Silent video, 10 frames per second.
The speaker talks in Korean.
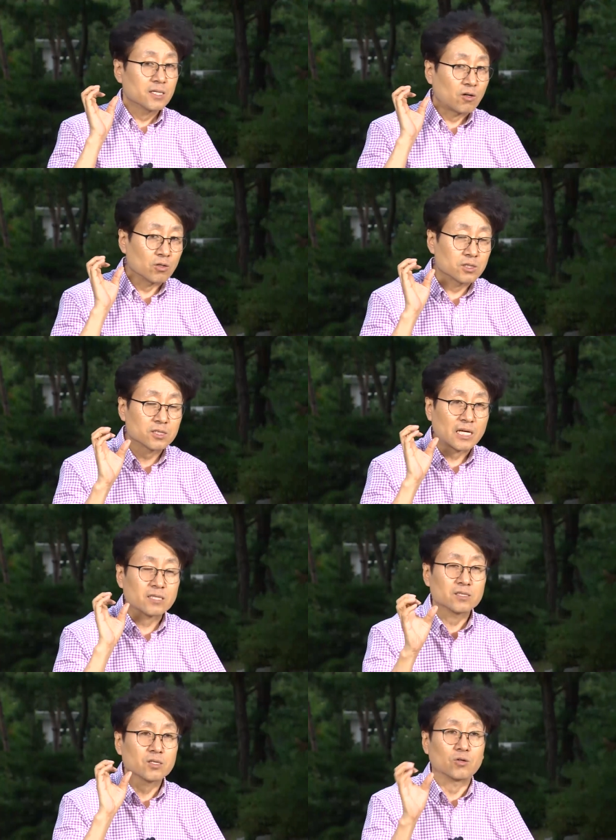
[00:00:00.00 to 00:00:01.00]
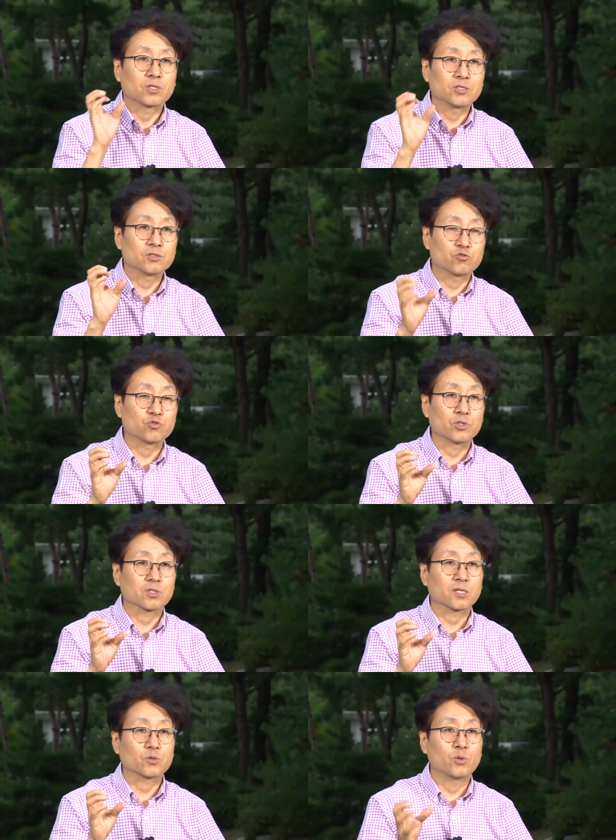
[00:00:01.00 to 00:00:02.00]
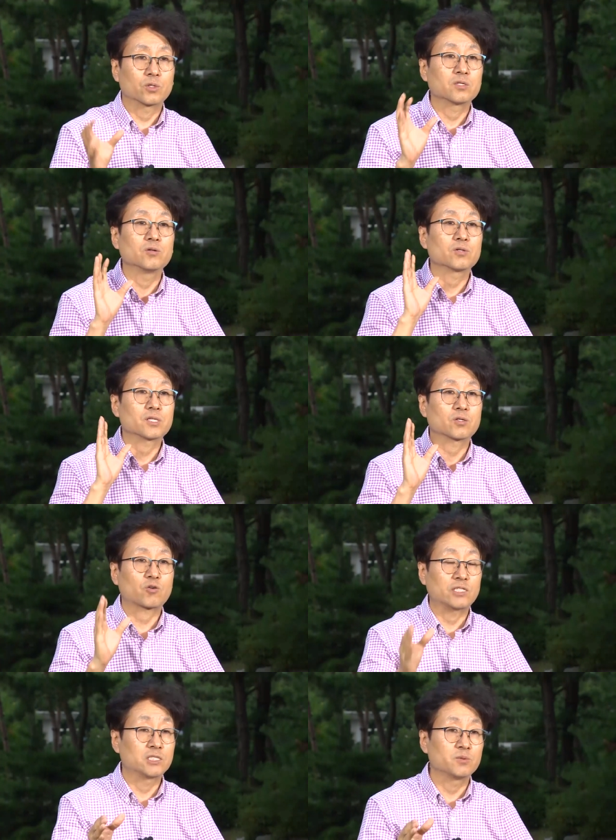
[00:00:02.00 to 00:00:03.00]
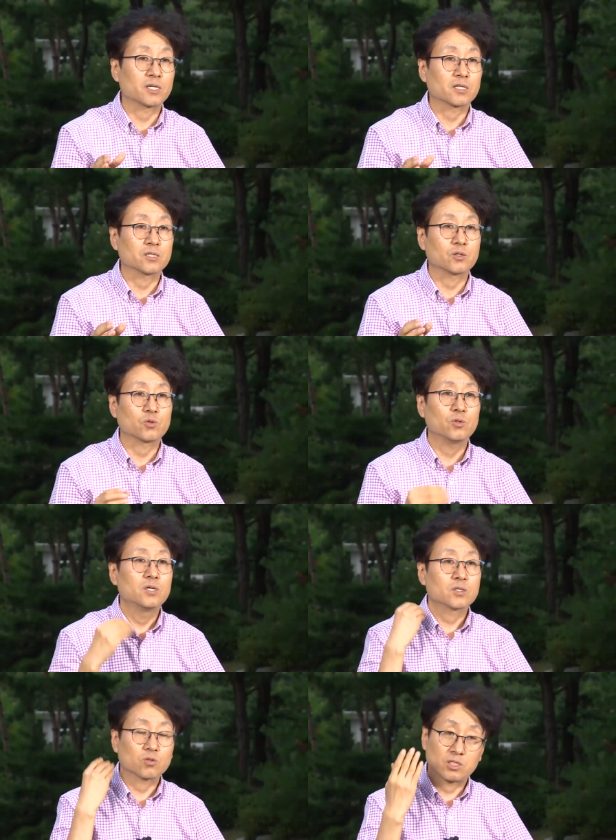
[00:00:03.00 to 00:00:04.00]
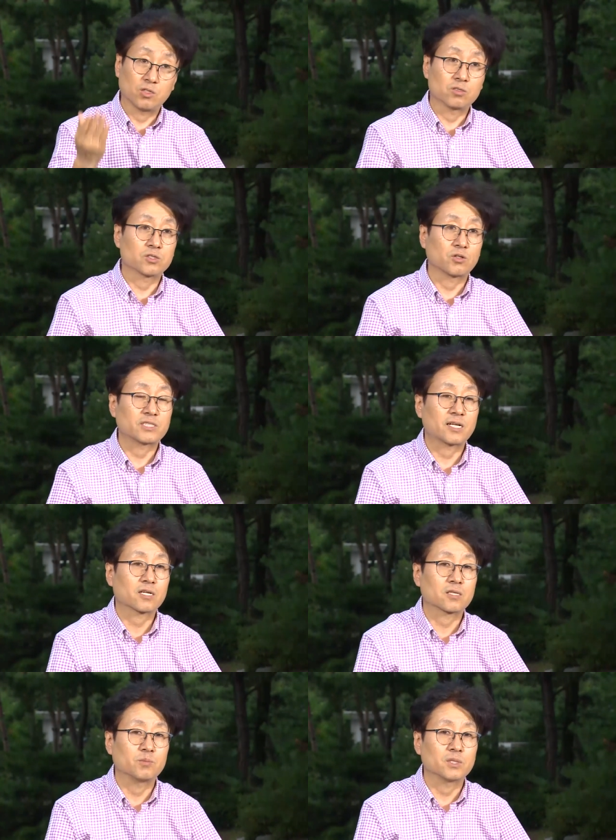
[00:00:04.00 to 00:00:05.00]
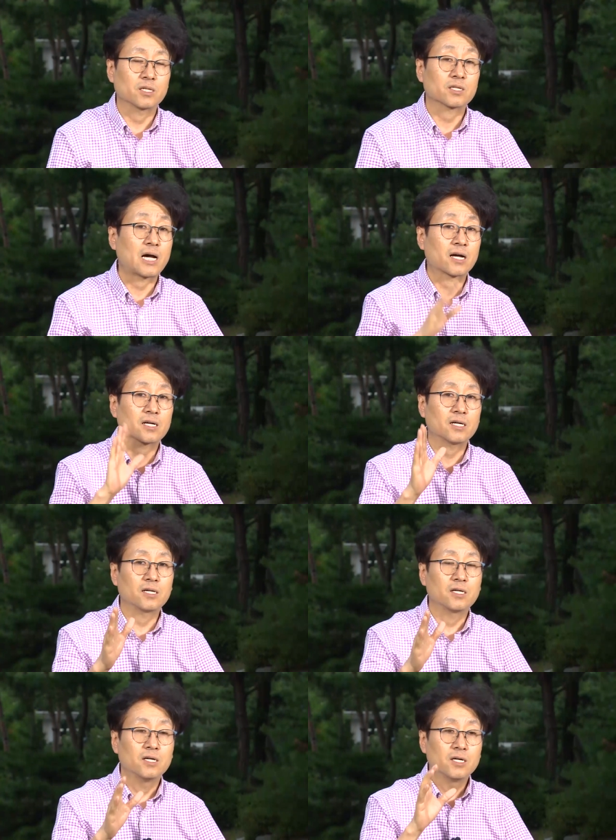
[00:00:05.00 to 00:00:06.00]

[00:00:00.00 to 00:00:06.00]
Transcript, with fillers: 어디 다른 데다 어텐션을 두고 있더라도 그런 것에 더 관심을 갖게 되고 또 기억을 더 잘하게 됩니다. 그러니까 아까